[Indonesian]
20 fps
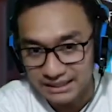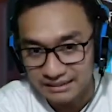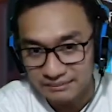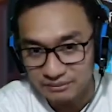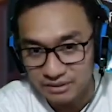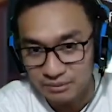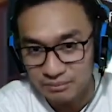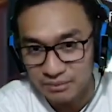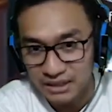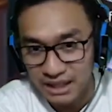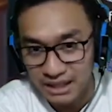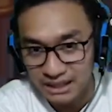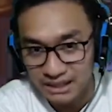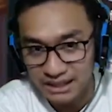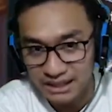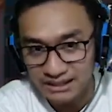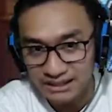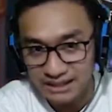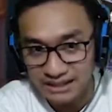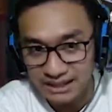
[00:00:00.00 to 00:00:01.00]
Belum
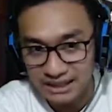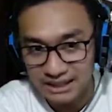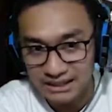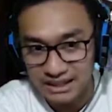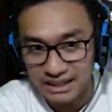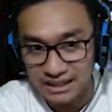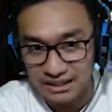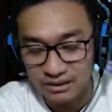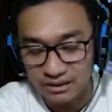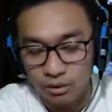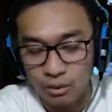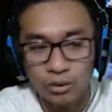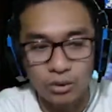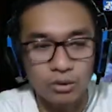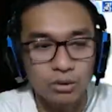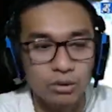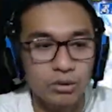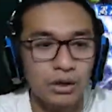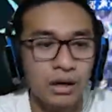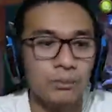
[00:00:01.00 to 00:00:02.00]
berakhir ternyata.
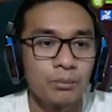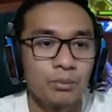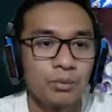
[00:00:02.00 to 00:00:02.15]
Huh?